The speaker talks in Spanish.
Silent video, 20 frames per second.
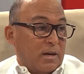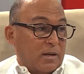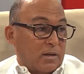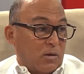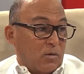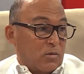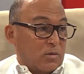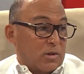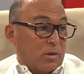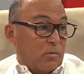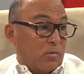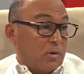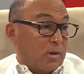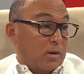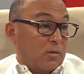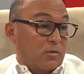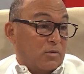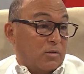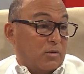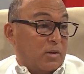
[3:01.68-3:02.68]
las cosas, porque
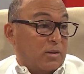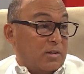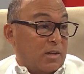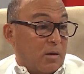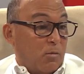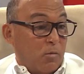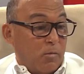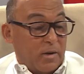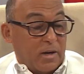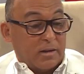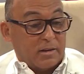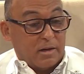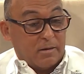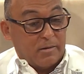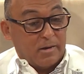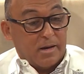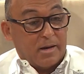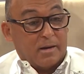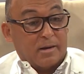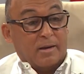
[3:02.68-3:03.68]
nosotros estamos para
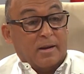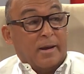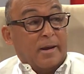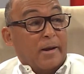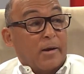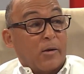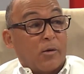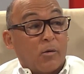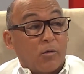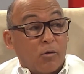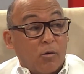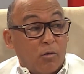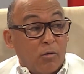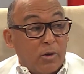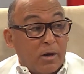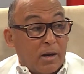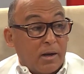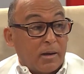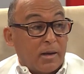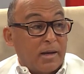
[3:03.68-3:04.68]
trabajar
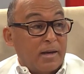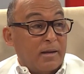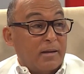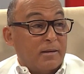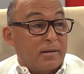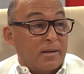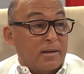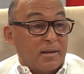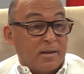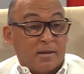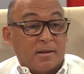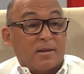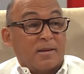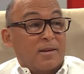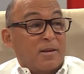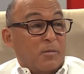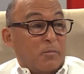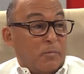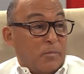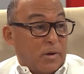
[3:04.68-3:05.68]
con la gente
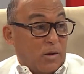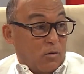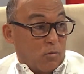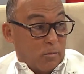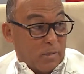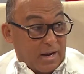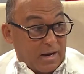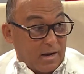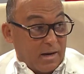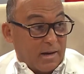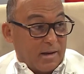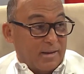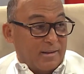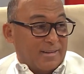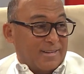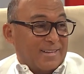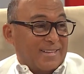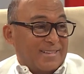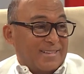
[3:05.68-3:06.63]
pero para la gente.